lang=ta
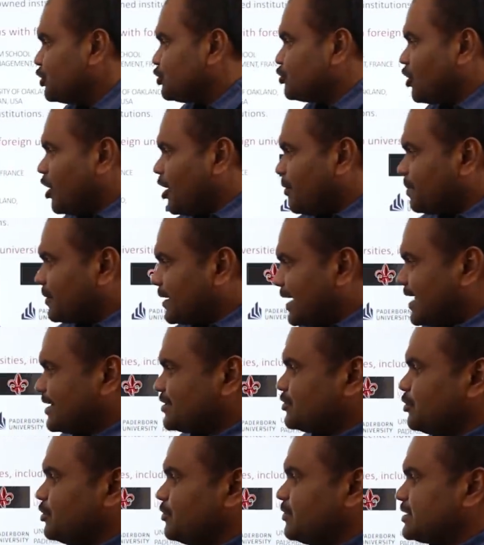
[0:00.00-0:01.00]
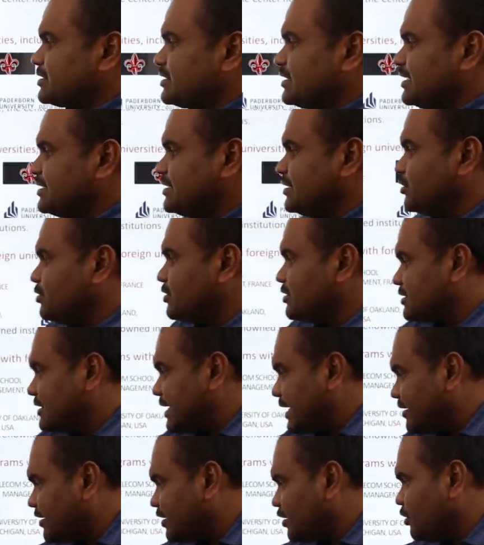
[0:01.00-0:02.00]
டாப் கிளாஸ் யூனிவர்சிட்டிஸ்
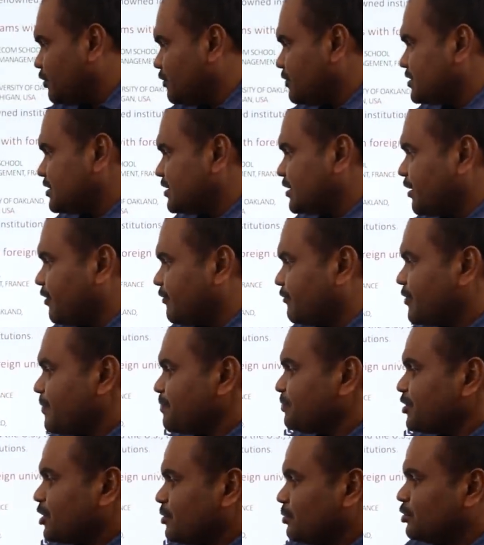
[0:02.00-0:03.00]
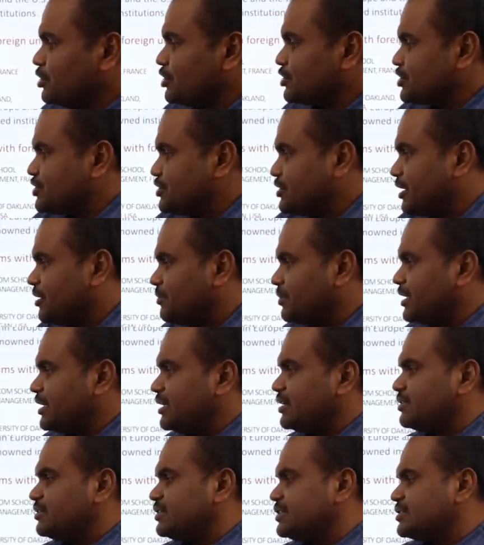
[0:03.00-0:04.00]
டெக்னிக்கல் யூனிவர்சிட்டி ஆஃப் முனிஷ் ஜெர்மனி
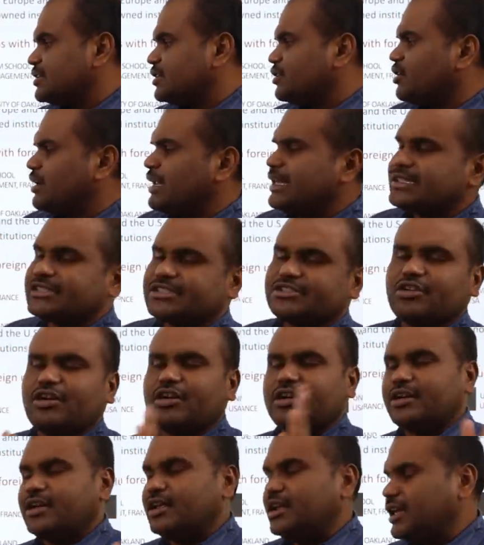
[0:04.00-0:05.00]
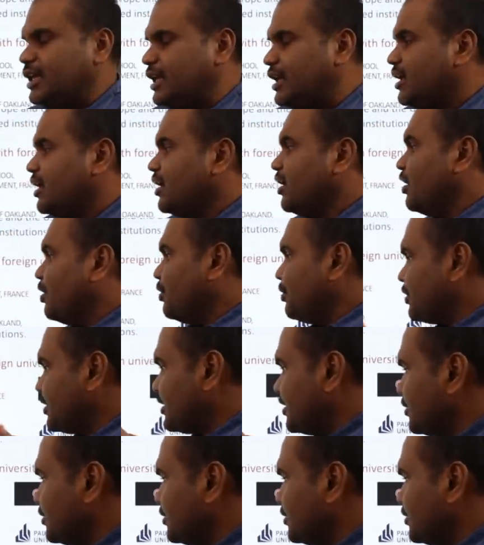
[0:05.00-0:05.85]
இது அண்ட் எக்ஸ்ட்ராடினரி ஒரு